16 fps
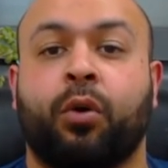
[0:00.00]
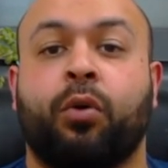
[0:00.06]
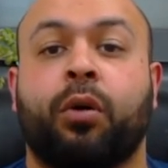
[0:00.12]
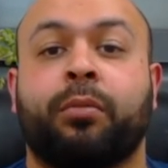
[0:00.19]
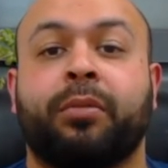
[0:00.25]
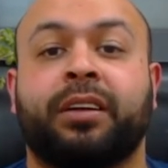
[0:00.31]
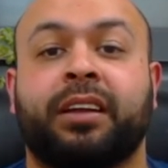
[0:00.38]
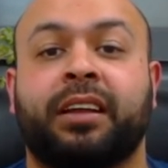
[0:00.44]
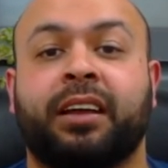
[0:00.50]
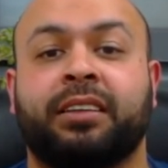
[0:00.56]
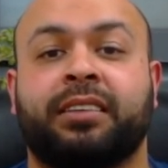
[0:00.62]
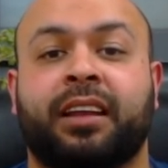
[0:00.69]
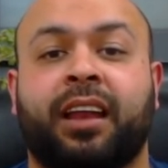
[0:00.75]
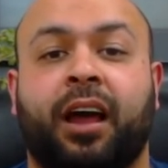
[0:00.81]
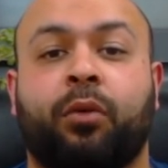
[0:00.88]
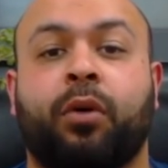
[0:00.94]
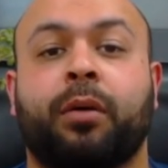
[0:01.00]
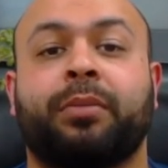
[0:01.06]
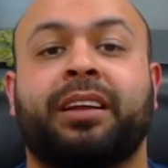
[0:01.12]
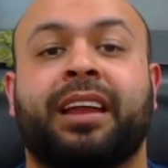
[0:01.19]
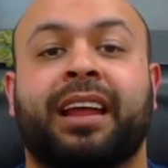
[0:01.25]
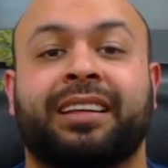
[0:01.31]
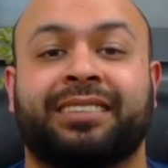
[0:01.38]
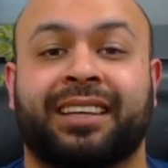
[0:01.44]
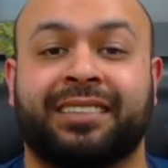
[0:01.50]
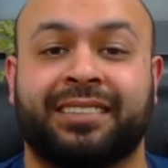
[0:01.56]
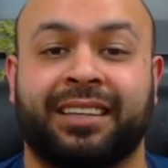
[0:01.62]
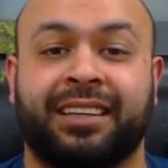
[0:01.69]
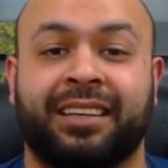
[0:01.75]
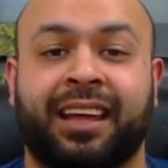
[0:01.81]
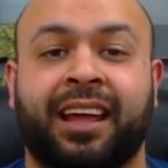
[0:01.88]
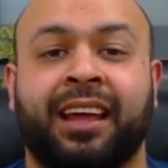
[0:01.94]
هو من إحدى العوامل
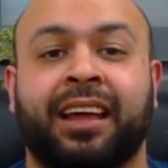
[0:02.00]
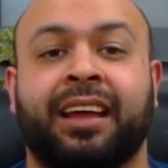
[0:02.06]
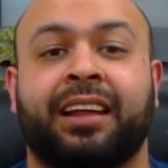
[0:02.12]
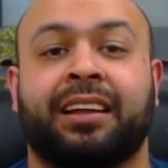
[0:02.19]
الأساسية